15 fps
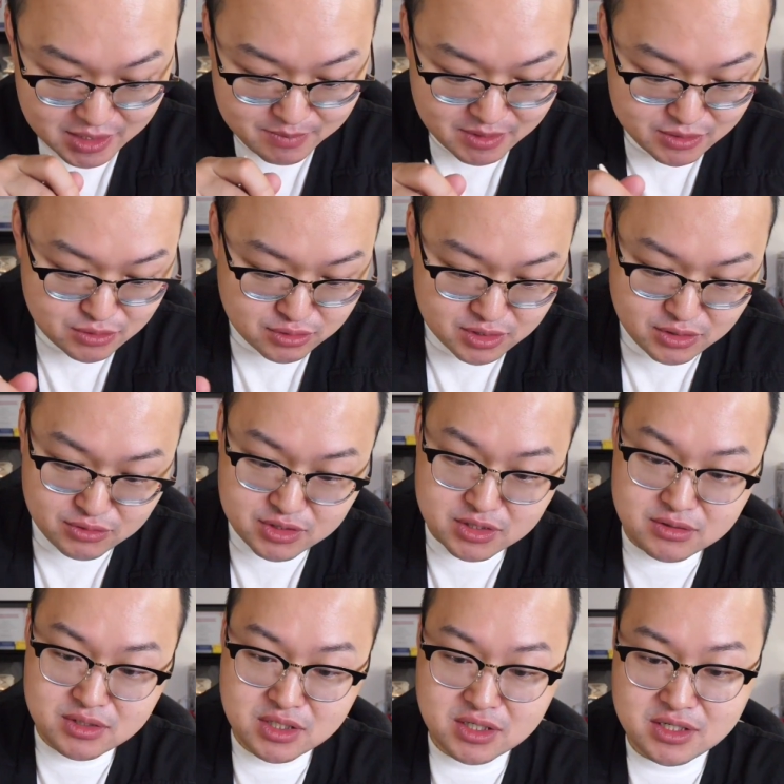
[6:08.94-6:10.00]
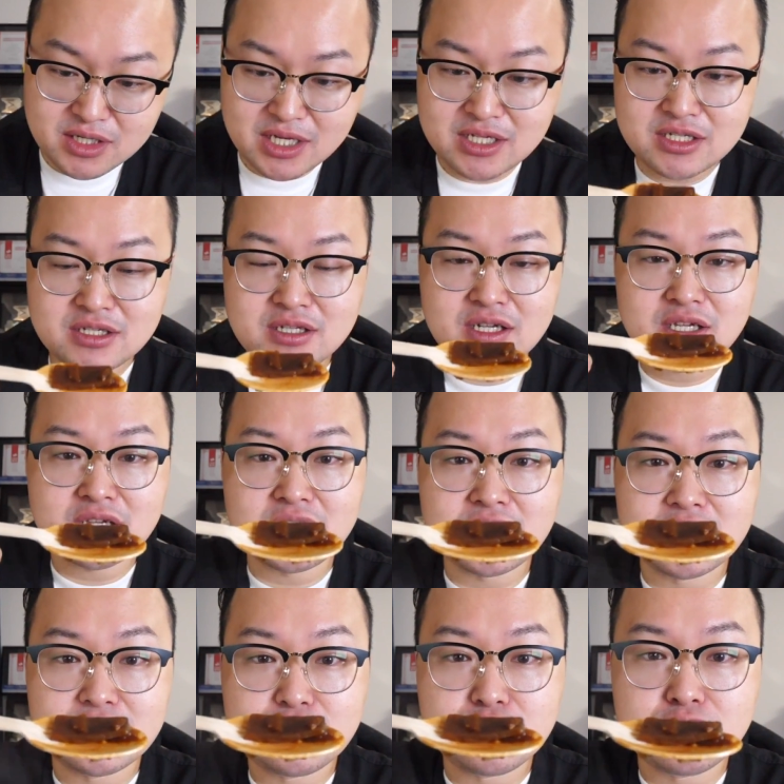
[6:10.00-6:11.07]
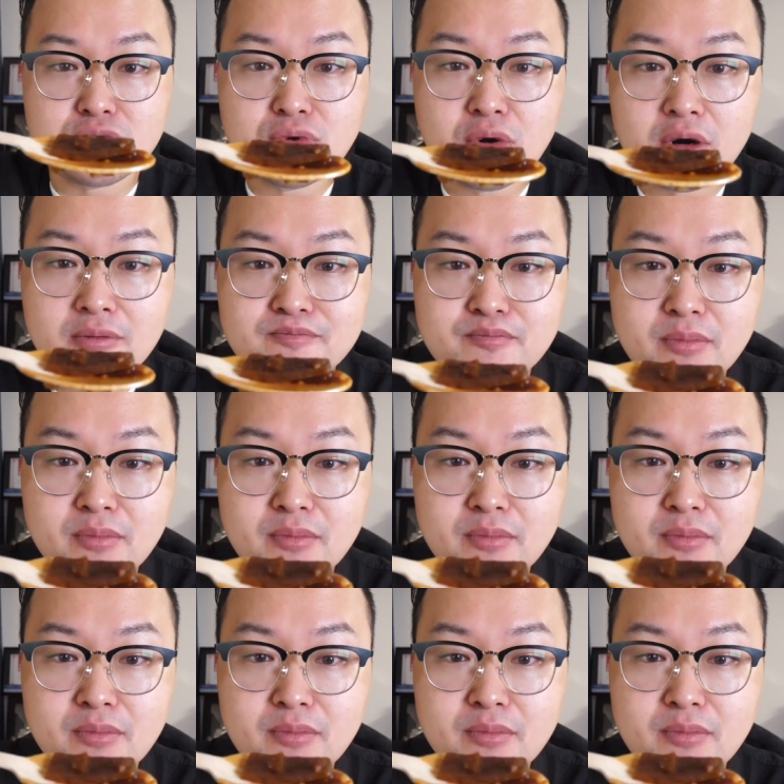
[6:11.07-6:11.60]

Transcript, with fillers: 里面除了牛筋，这个应该是那个蒟蒻。